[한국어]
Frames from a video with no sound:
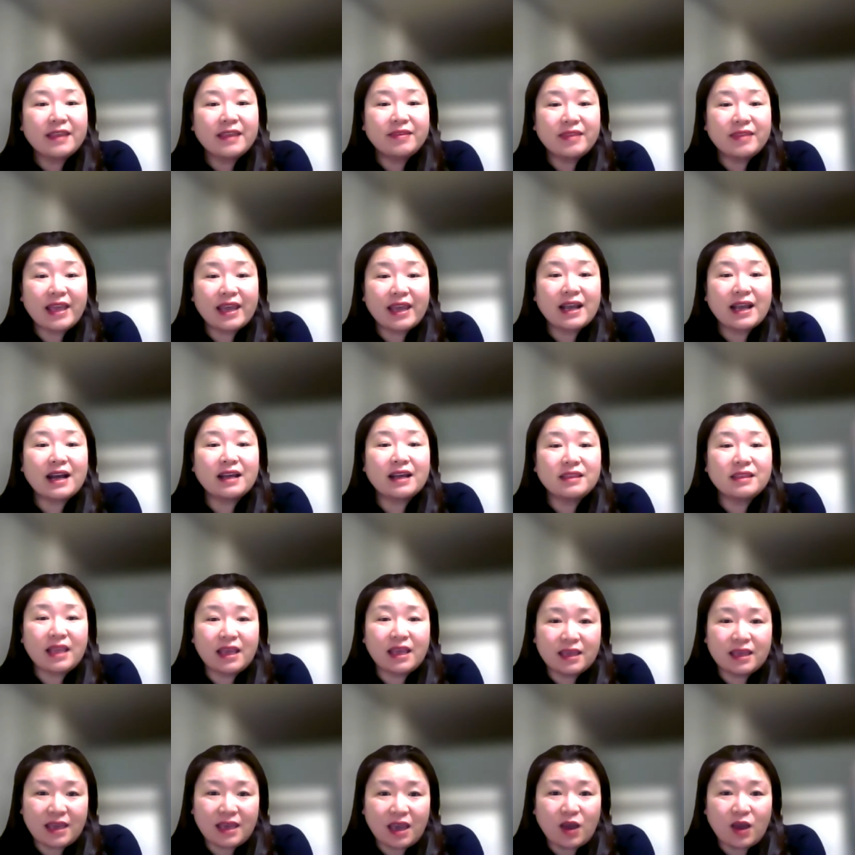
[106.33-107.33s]
내가
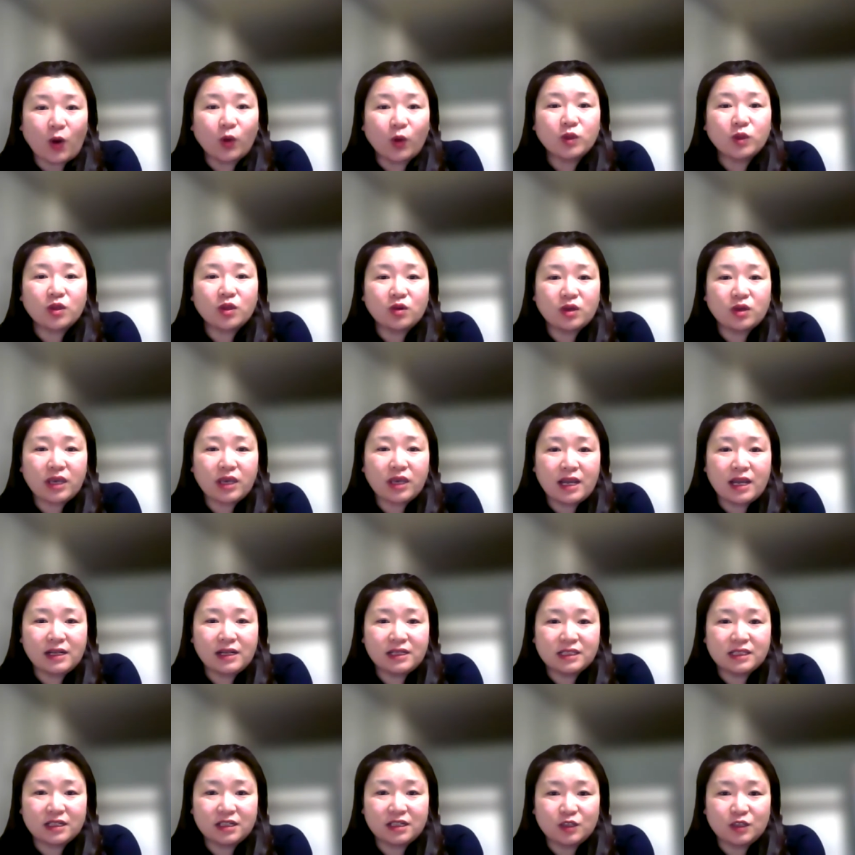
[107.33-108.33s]
내게 어떻게
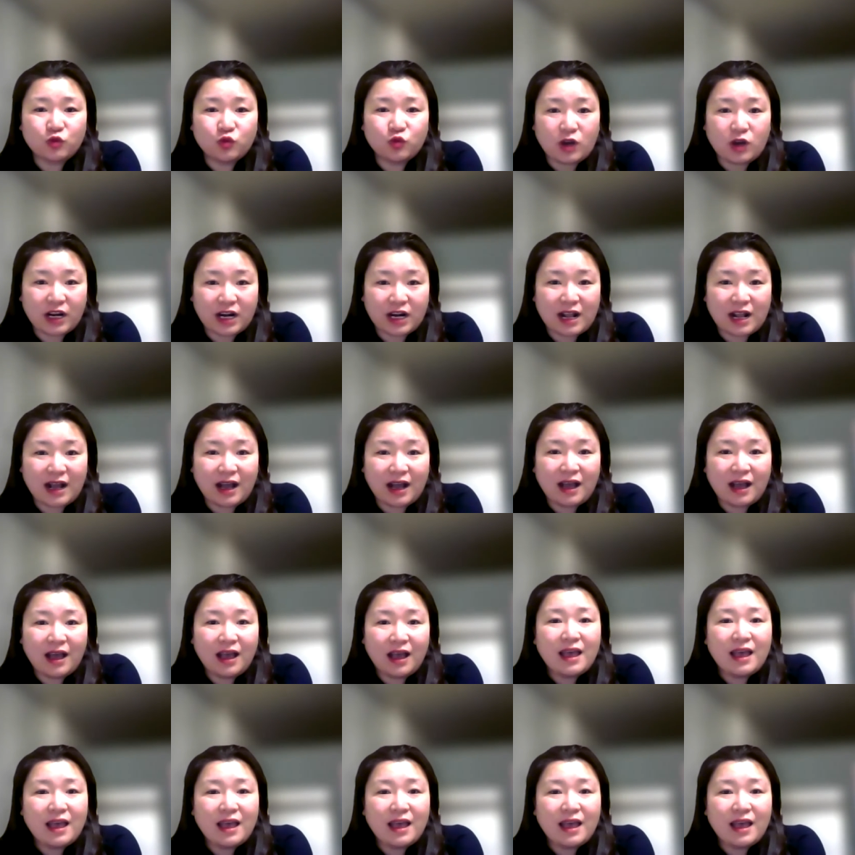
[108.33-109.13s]
할지를 구하라.